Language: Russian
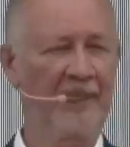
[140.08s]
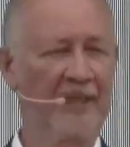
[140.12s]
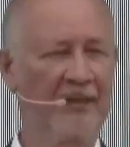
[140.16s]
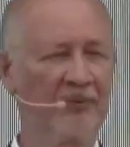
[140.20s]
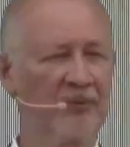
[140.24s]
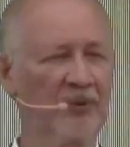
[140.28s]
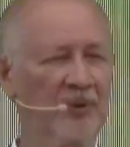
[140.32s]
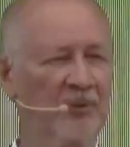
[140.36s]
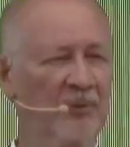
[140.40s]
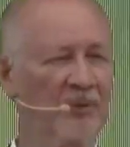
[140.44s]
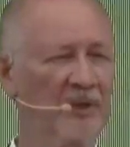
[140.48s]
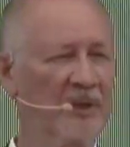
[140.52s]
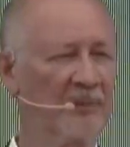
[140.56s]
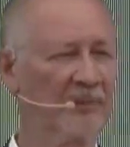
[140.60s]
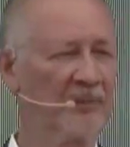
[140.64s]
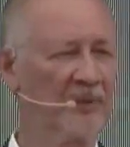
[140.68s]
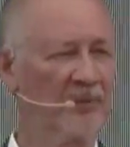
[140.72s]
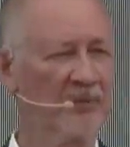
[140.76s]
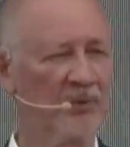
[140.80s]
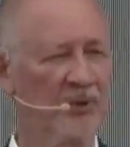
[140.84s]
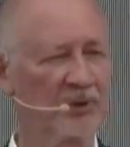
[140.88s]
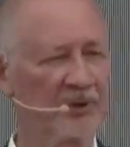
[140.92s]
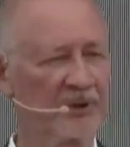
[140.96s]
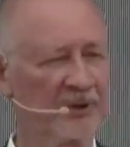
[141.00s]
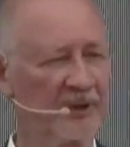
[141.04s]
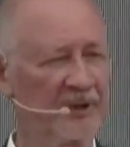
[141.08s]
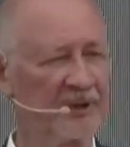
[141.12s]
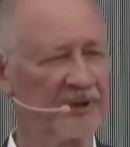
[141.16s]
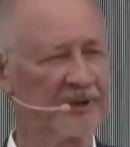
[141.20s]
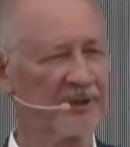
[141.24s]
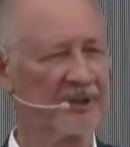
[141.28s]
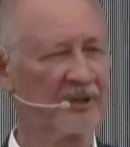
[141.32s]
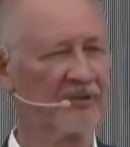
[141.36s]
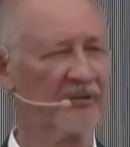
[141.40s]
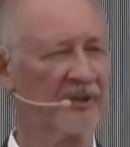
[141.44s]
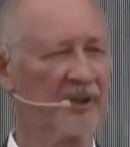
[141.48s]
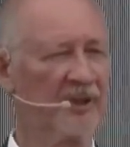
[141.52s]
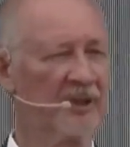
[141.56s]
и у него была помощница, они
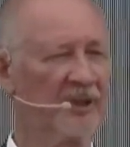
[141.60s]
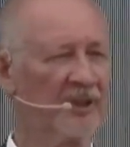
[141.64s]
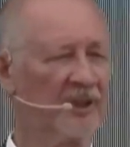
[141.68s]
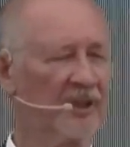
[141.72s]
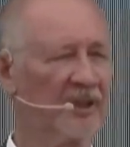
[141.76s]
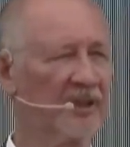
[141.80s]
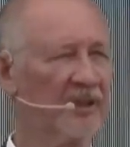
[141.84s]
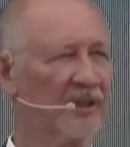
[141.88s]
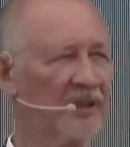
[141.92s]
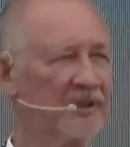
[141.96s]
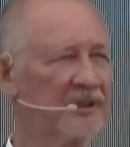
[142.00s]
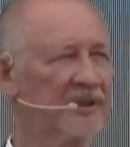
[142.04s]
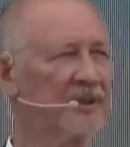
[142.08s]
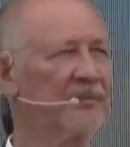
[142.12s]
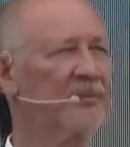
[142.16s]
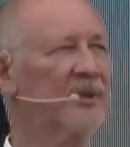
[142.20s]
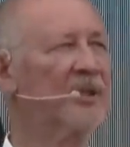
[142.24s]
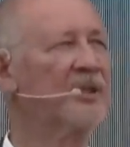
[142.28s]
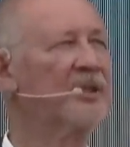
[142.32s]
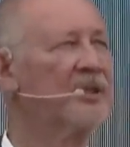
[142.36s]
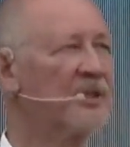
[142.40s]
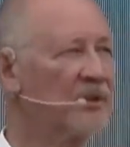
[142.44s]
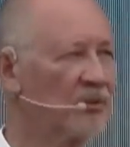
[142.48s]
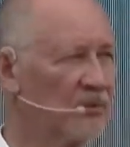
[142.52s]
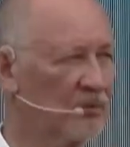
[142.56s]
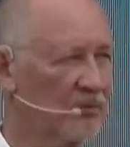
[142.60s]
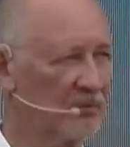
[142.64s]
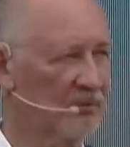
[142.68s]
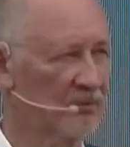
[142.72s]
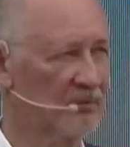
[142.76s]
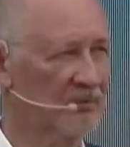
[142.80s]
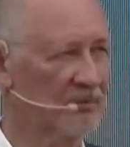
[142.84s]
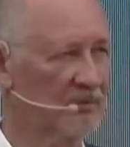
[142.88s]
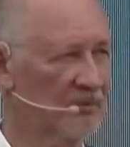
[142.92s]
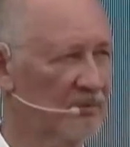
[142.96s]
сорвали землянику